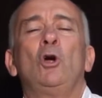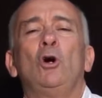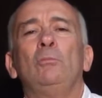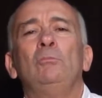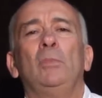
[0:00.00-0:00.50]

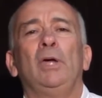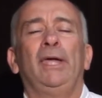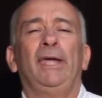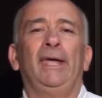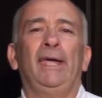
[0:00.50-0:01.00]
con,
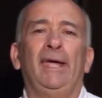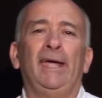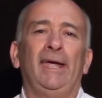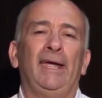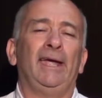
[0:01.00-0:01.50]

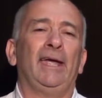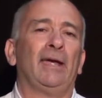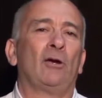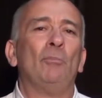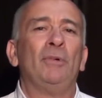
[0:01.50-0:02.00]

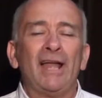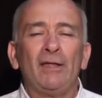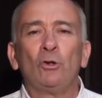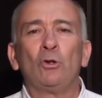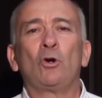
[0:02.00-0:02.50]
eh,
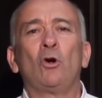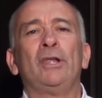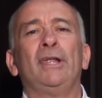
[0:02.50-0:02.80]
combinándolo con